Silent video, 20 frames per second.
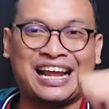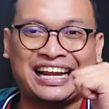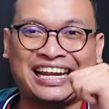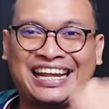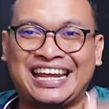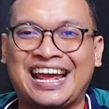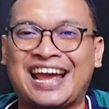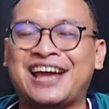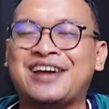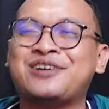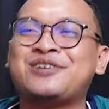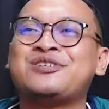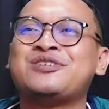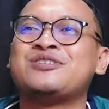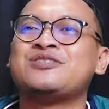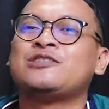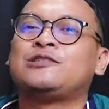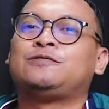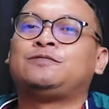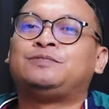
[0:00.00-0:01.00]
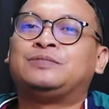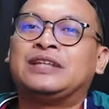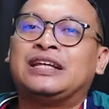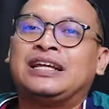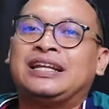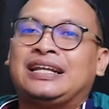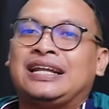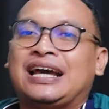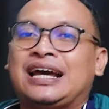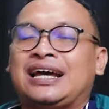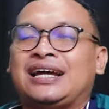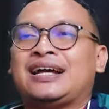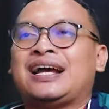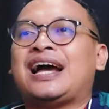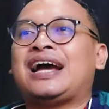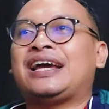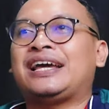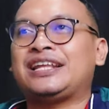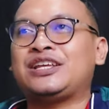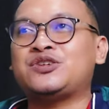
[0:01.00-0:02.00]
Menarik ya. Nah,
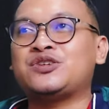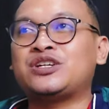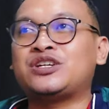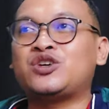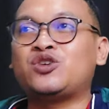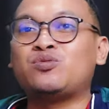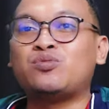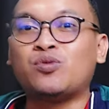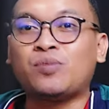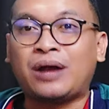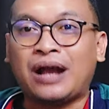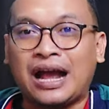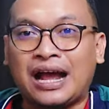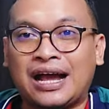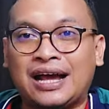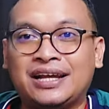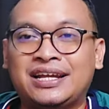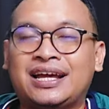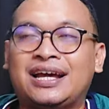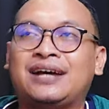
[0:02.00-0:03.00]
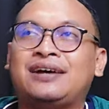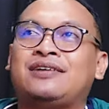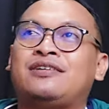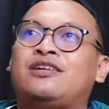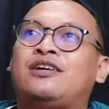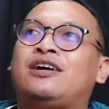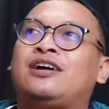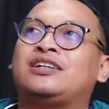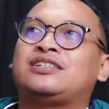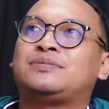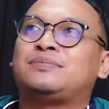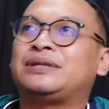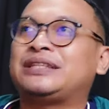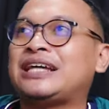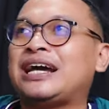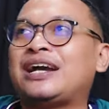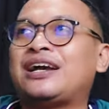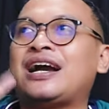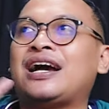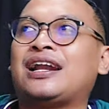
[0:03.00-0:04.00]
akhirnya sudah diumumkan ya, e, sempat
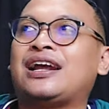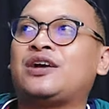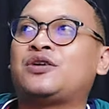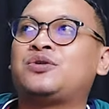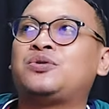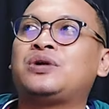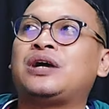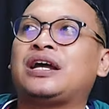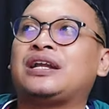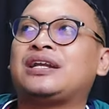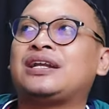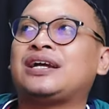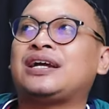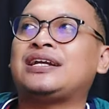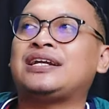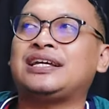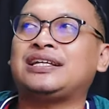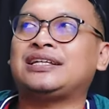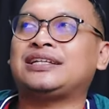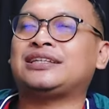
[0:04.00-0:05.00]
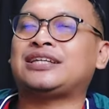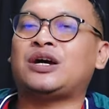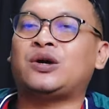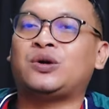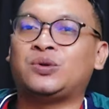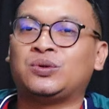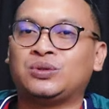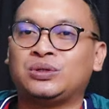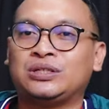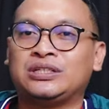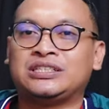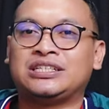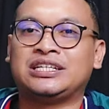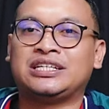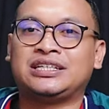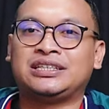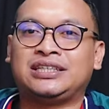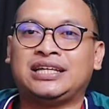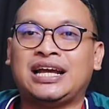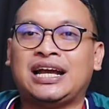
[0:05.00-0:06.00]
agak ragu karena kan kita tahu
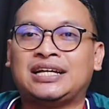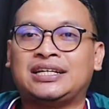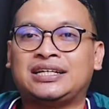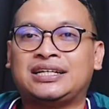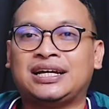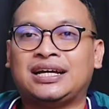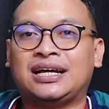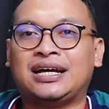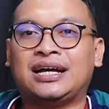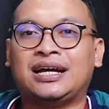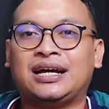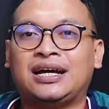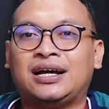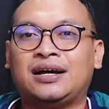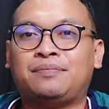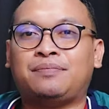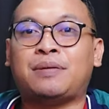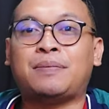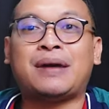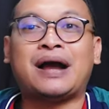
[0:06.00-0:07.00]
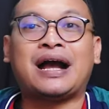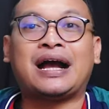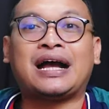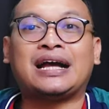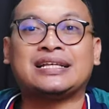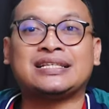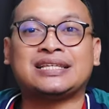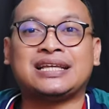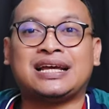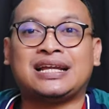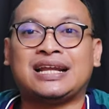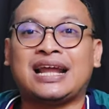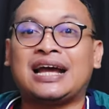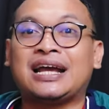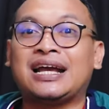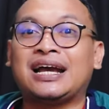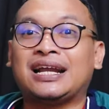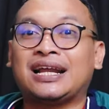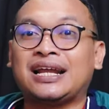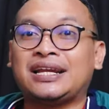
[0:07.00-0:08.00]
JDT ada pemangkasan
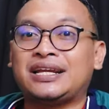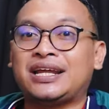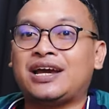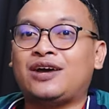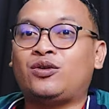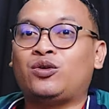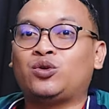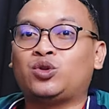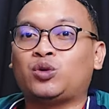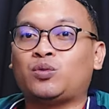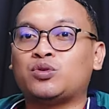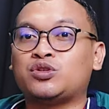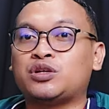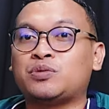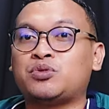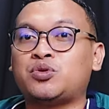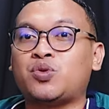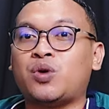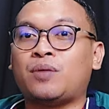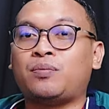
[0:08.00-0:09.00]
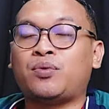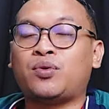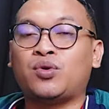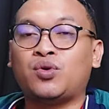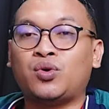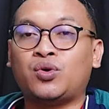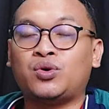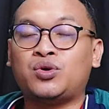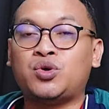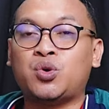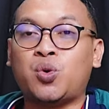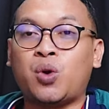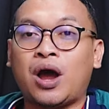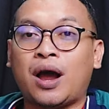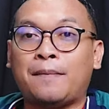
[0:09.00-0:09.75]
anggaran ya untuk musim 2024